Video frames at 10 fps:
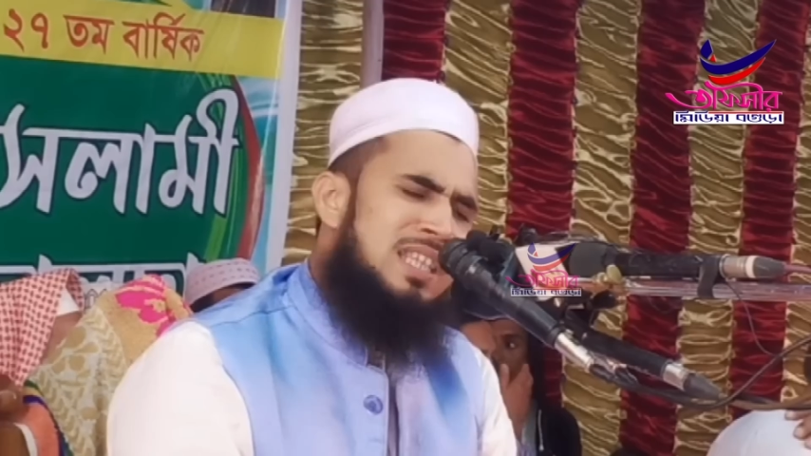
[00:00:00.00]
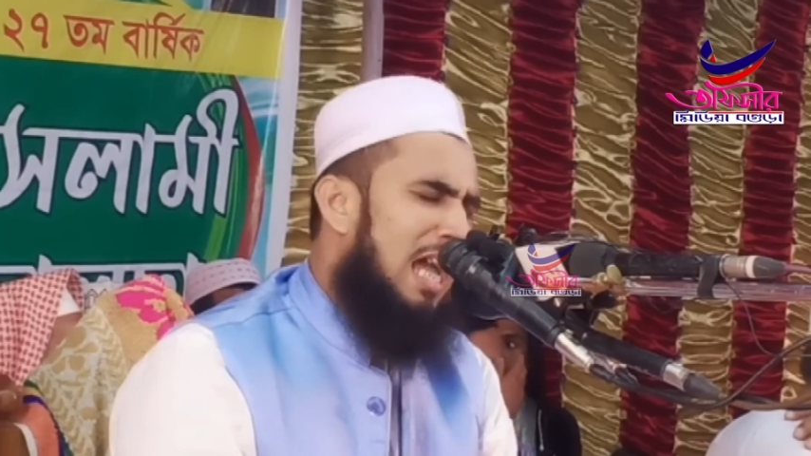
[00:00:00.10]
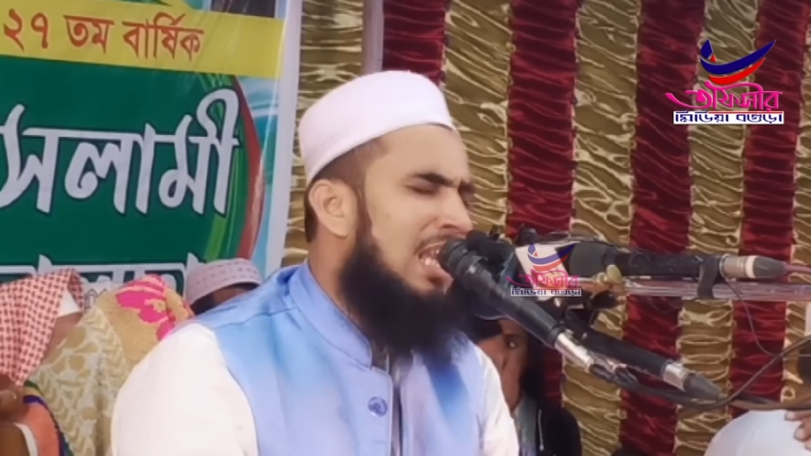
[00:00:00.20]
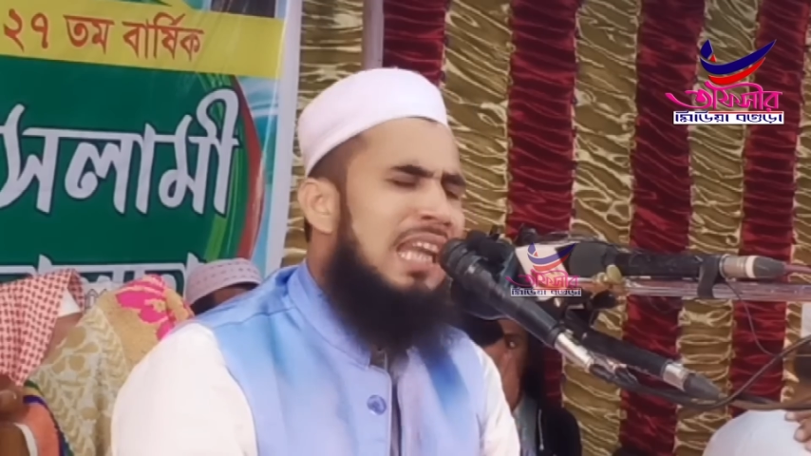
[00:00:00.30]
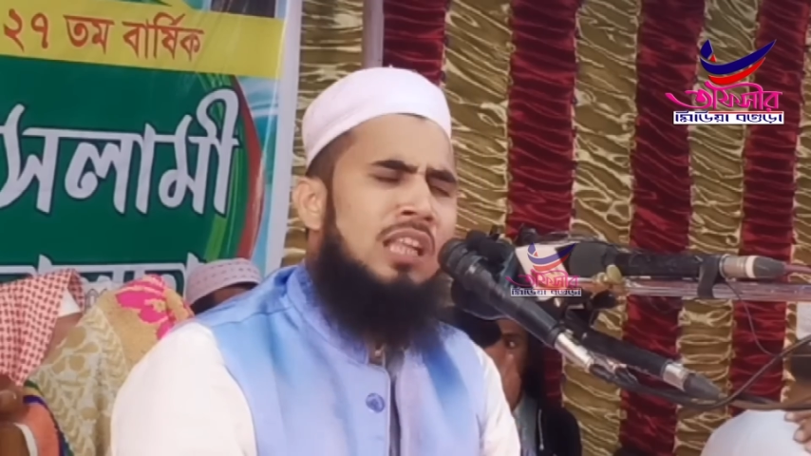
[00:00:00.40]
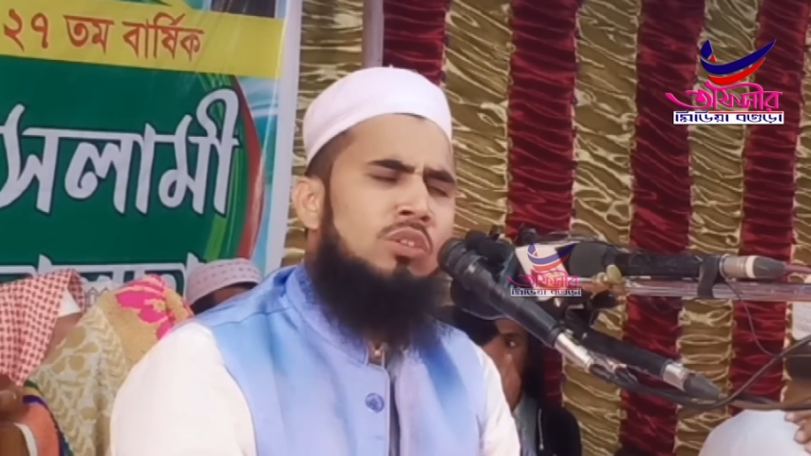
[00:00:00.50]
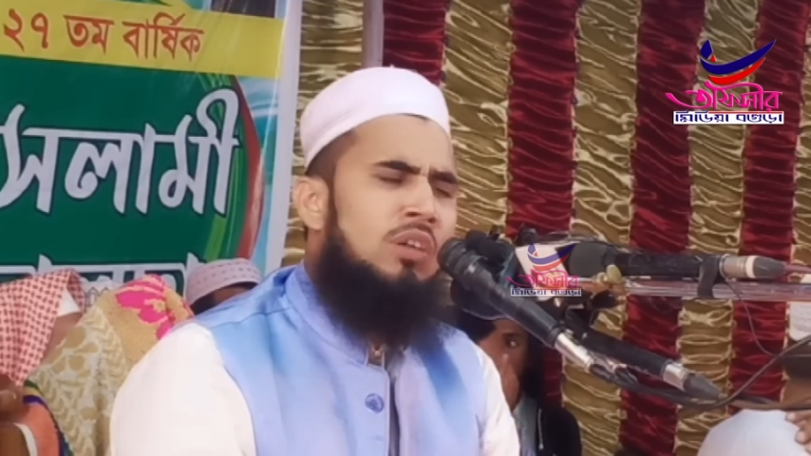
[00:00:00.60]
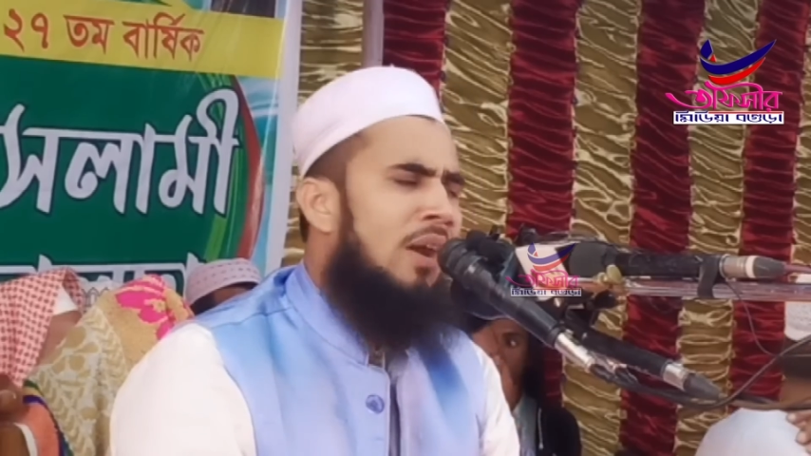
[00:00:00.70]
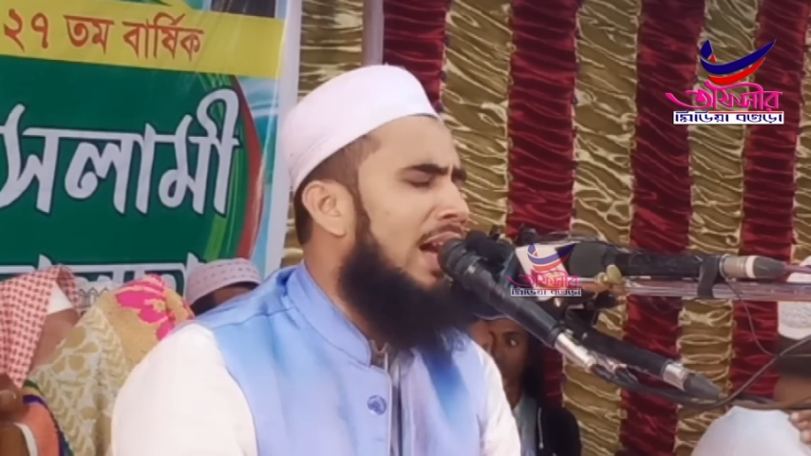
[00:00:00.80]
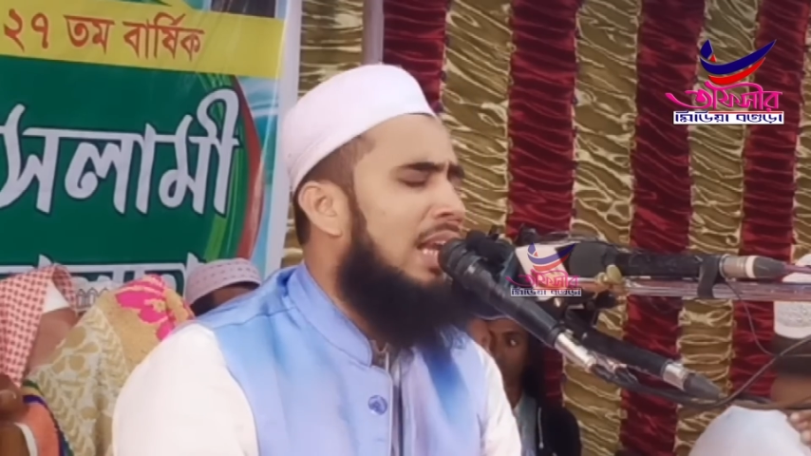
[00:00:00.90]
জান্নাত
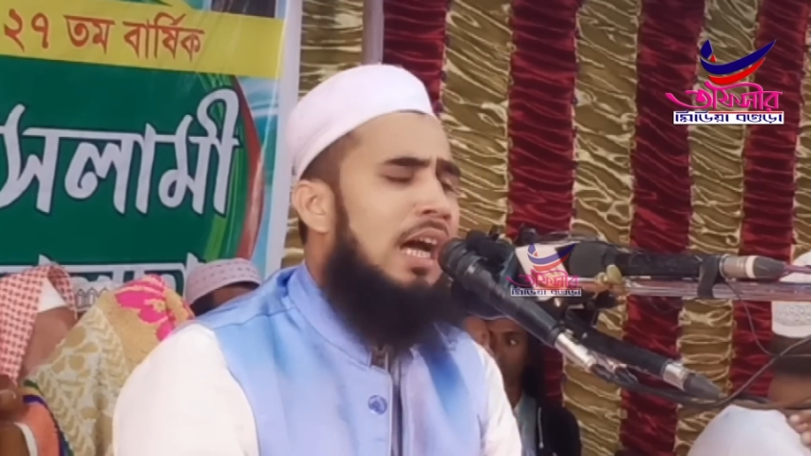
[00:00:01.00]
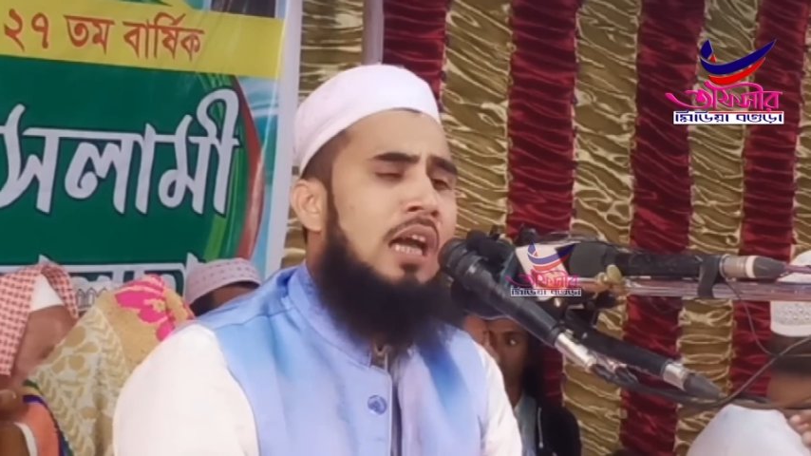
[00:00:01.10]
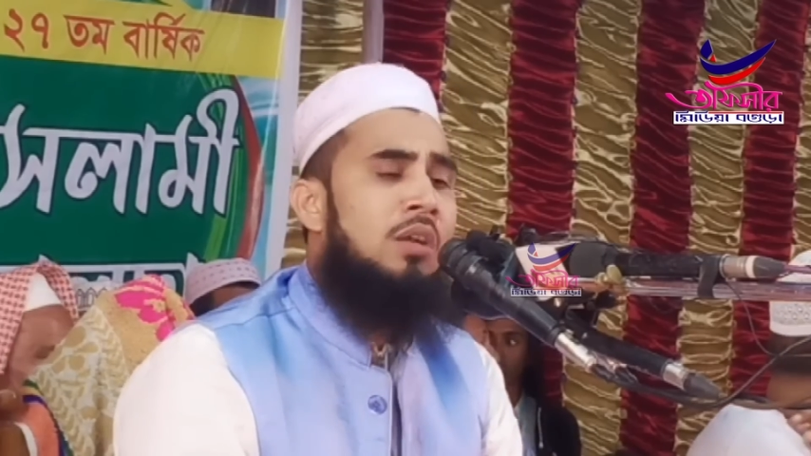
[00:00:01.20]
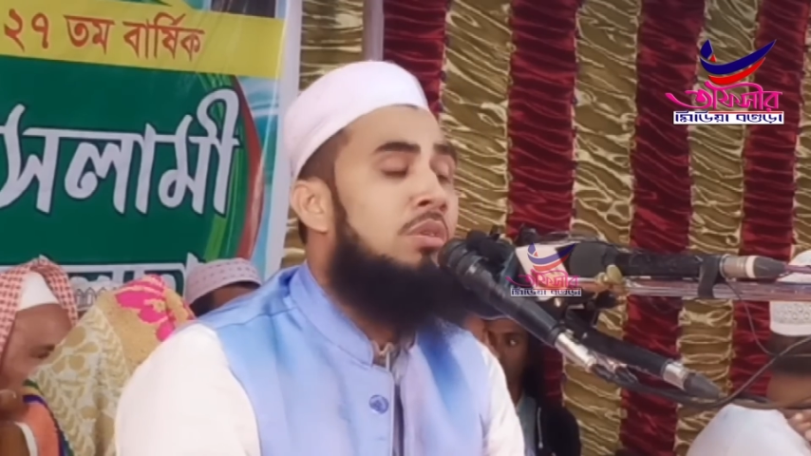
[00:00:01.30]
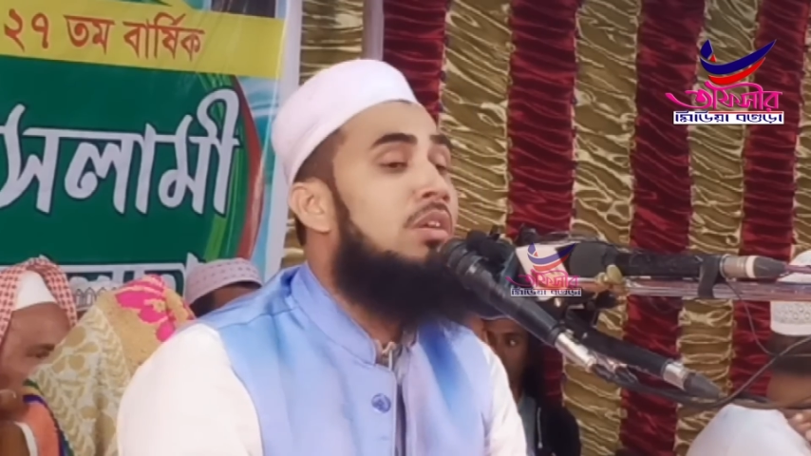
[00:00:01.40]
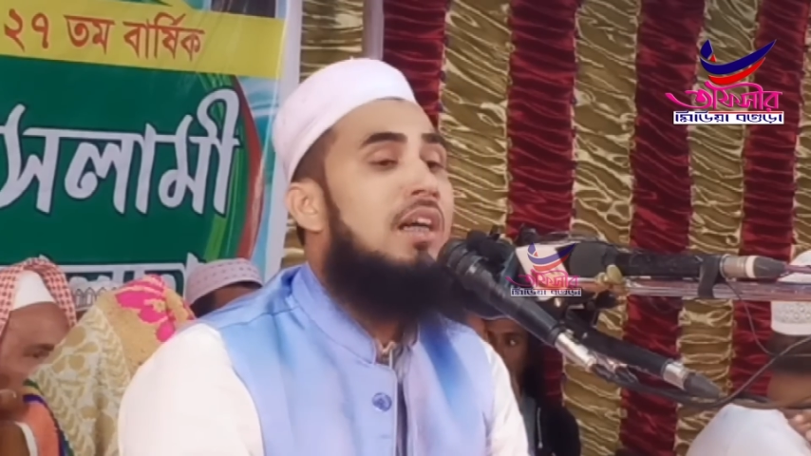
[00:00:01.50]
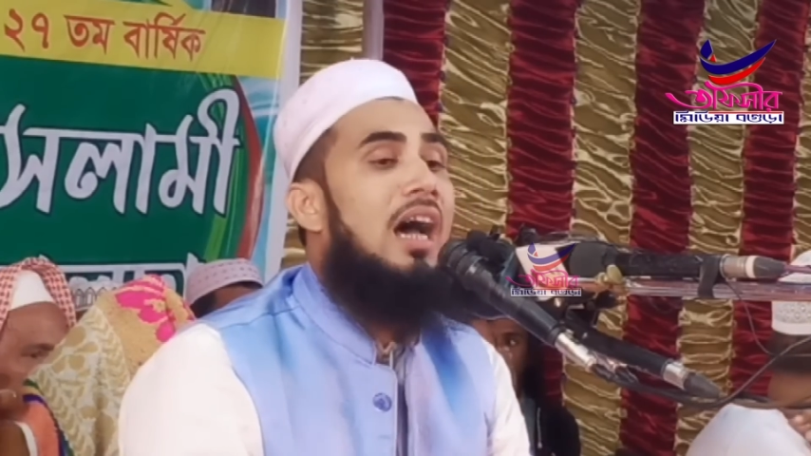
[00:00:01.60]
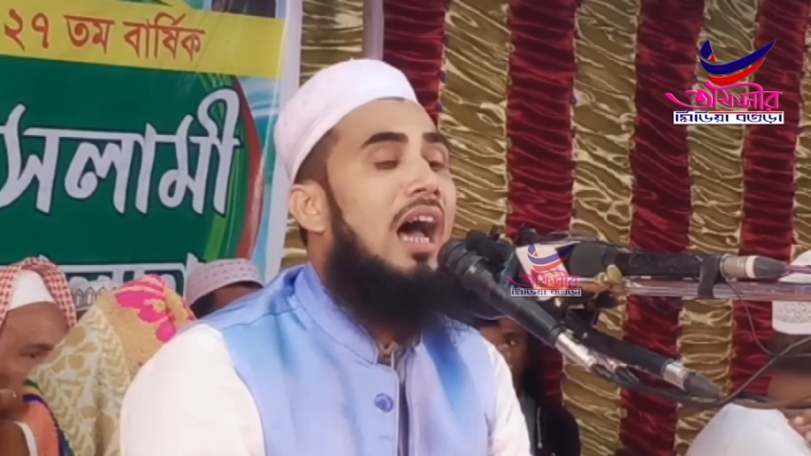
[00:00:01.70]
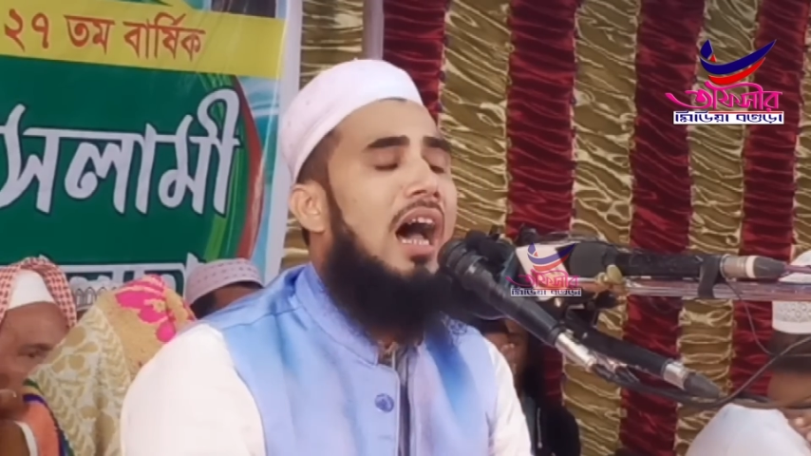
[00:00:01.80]
হারুকা